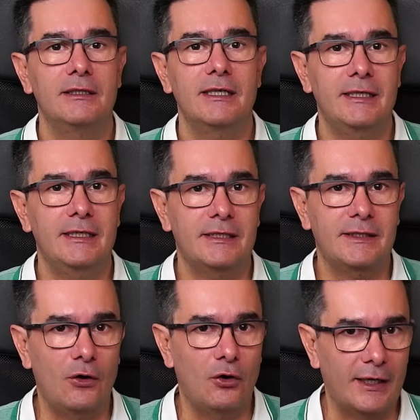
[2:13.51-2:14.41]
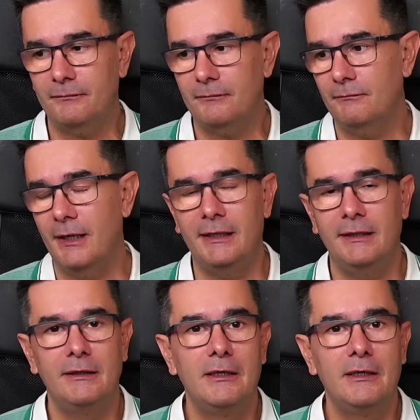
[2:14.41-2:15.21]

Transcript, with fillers: ese eh, local, ¿vale?